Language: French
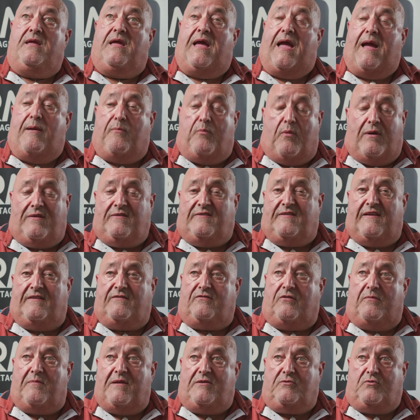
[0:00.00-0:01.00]
à moins de
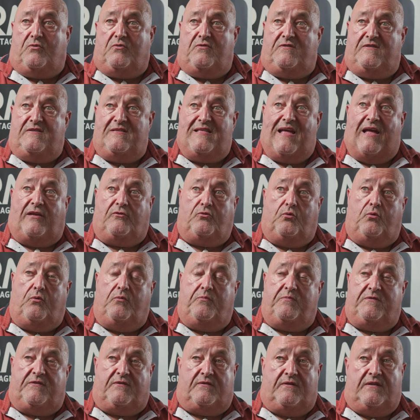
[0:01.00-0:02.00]
500 mètres de l'usine Ardo,
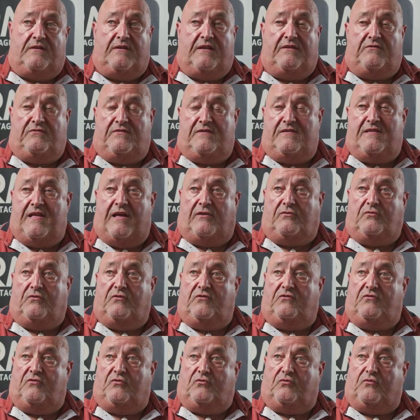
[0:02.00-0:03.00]
puisque l'usine Ardo
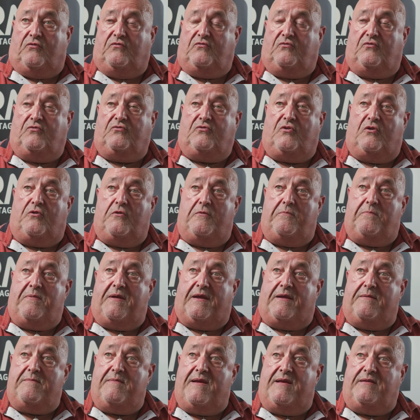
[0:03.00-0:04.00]
se trouve donc dans le
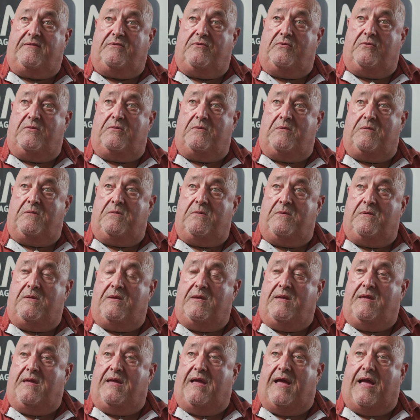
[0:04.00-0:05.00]
périmètre euh,
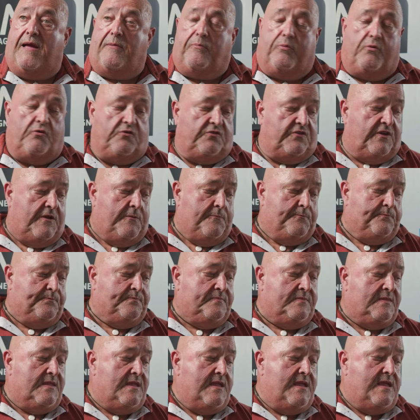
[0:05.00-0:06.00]
rapproché,
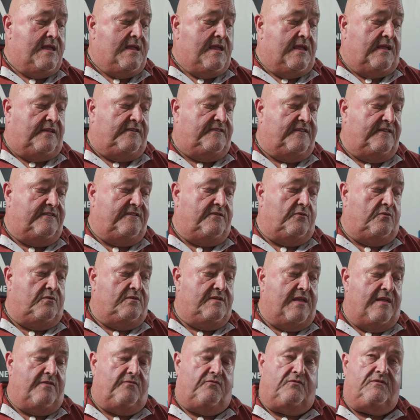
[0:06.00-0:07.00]
ces
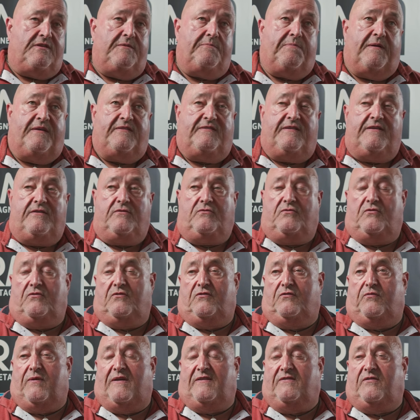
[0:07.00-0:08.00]
éoliennes ont dépassé de
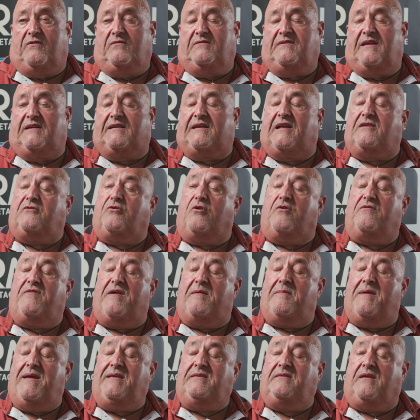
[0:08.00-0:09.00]
60 à
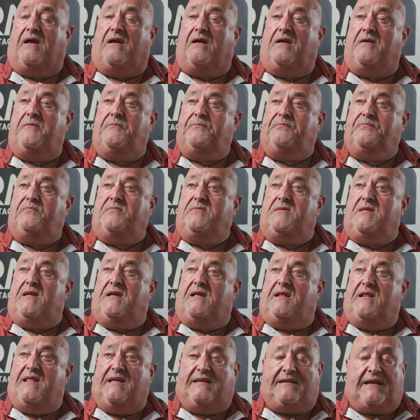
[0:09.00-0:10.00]
80 mètres
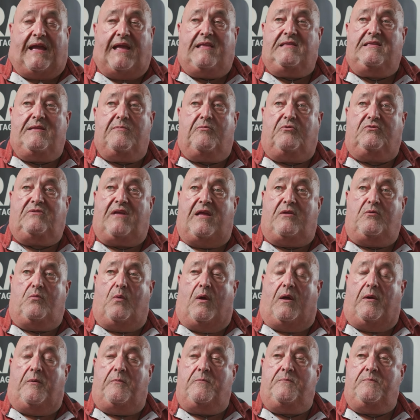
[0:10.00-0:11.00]
les crêtes des montagnes
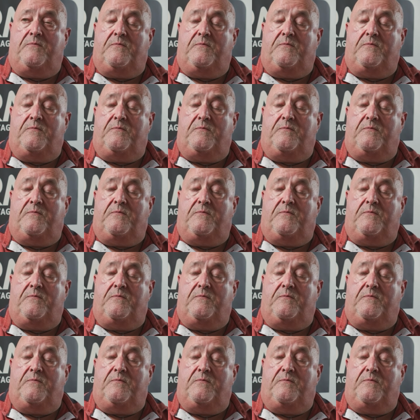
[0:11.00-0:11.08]
noires.